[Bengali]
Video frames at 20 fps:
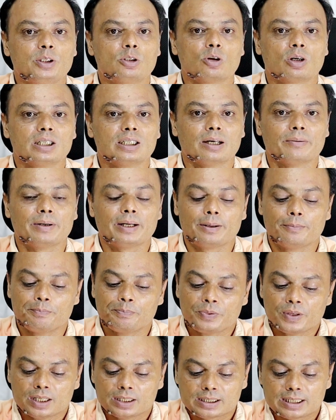ভিতরে যাবেন
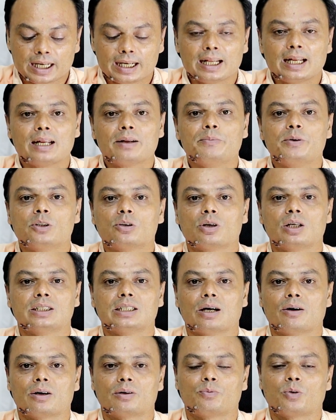চ্যানেলের ভিতরে
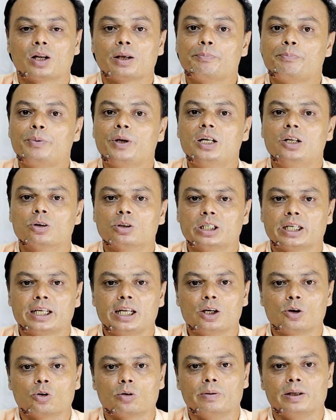যাওয়ার পরে ভিডিওতে
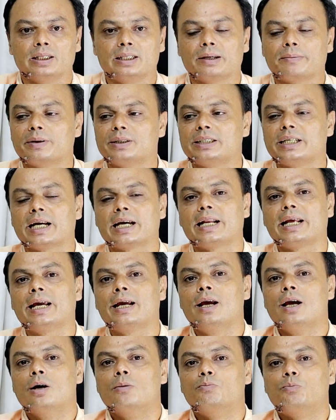ক্লিক করবেন দেখবেন যে এখানে
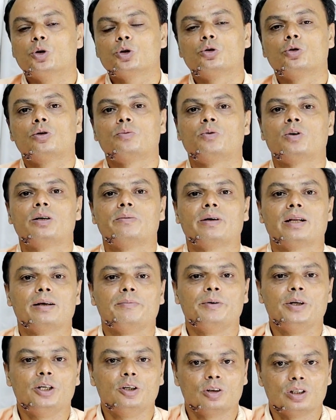প্রচুর পরিমাণে
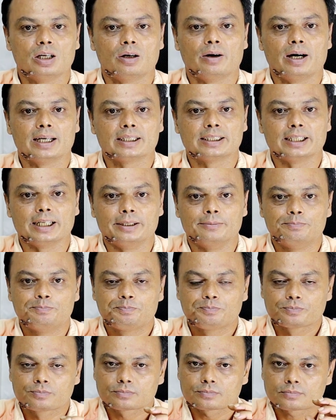ভিডিও দেওয়া আছে
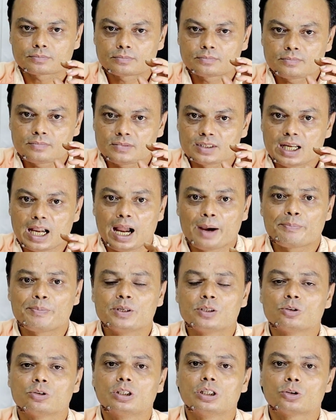আপনি
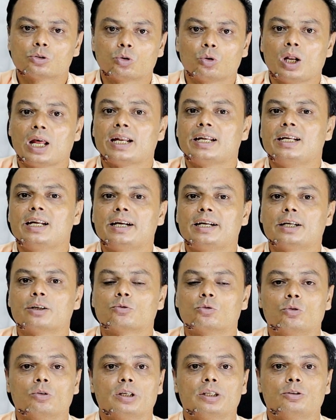যদি সোলার রিলেটেড
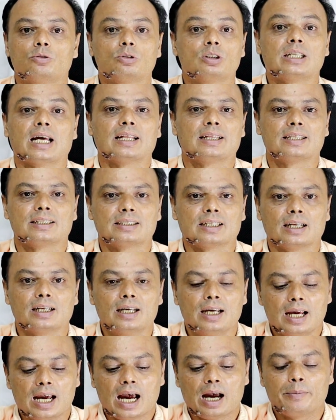কোনো কিছু জানতে চান
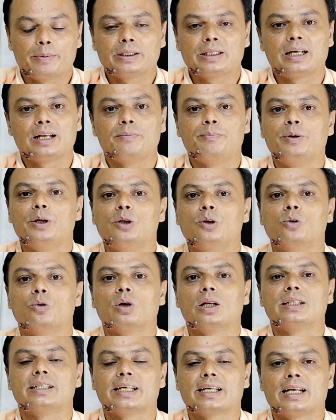আমাদের এই
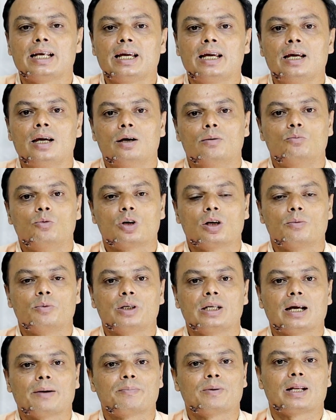ভিডিওগুলো দেখলে
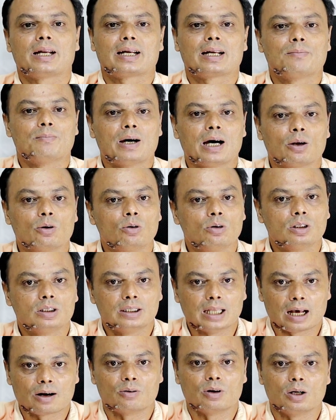মোটামুটি আপনার একটা ভালো
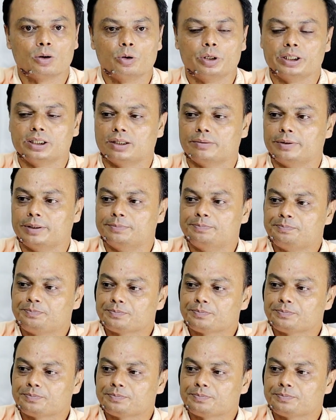ধারণা হয়ে যাবে